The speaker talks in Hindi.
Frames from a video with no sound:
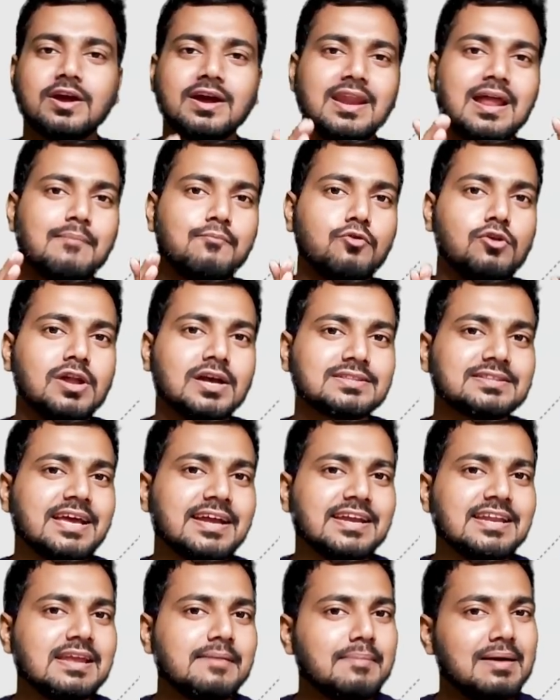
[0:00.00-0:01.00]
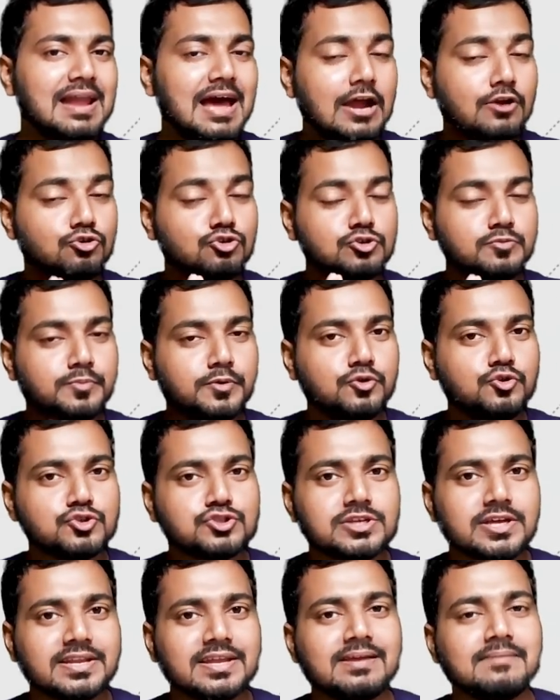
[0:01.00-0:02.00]
और अगर आपको लगता है कि नेपाल हाइड्रोजन
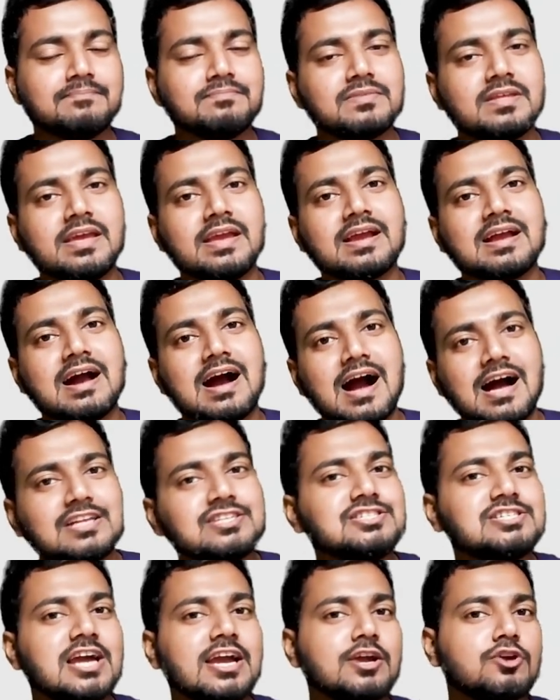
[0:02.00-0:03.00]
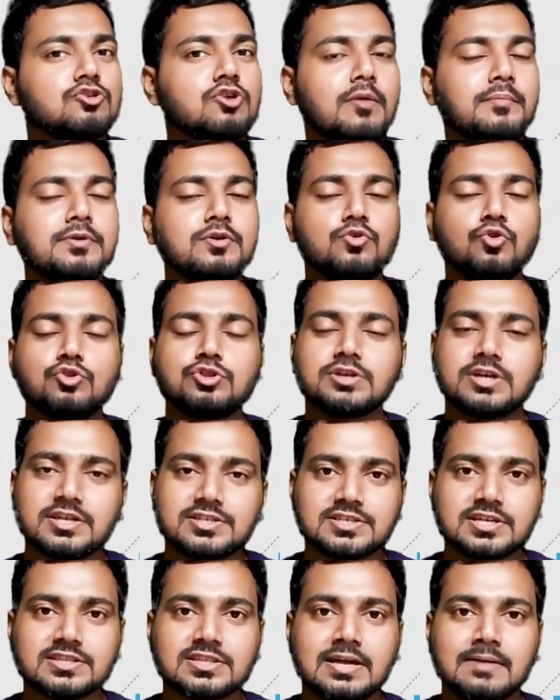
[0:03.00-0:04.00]
प्रोड्यूस करके एक अच्छा इकोनॉमिक ग्रोथ
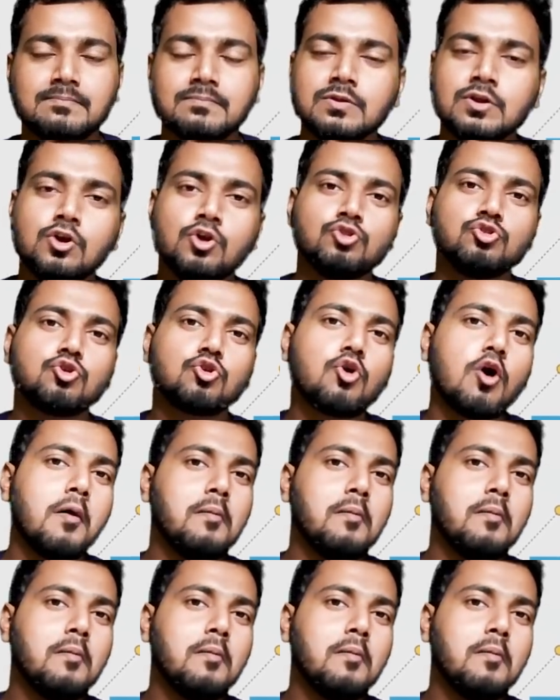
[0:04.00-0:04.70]
कर सकता है तो